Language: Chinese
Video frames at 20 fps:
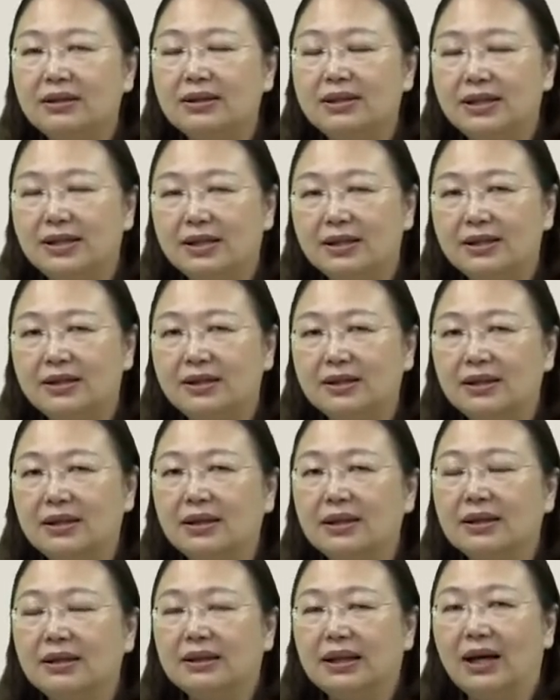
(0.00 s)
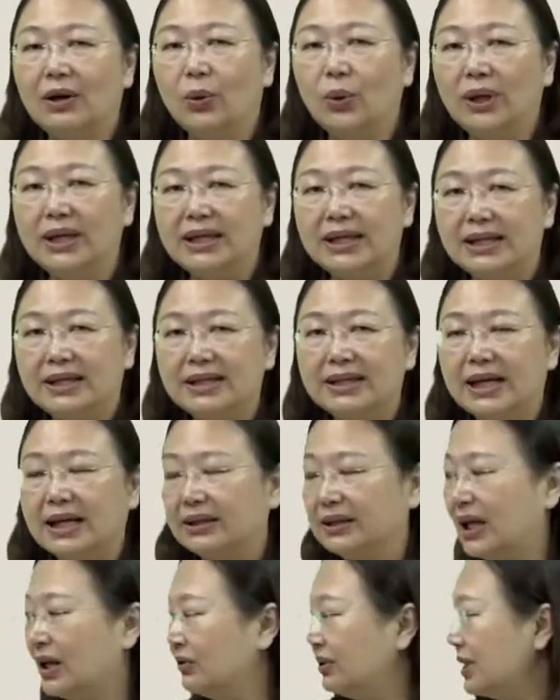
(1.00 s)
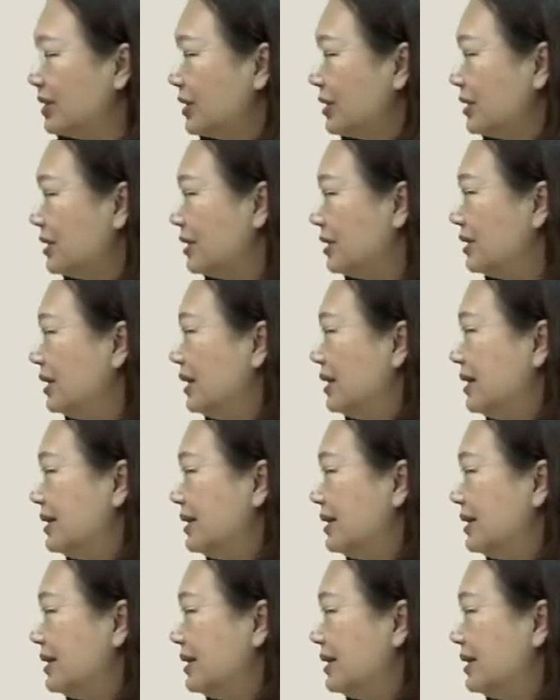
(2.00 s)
其实它会影响到的是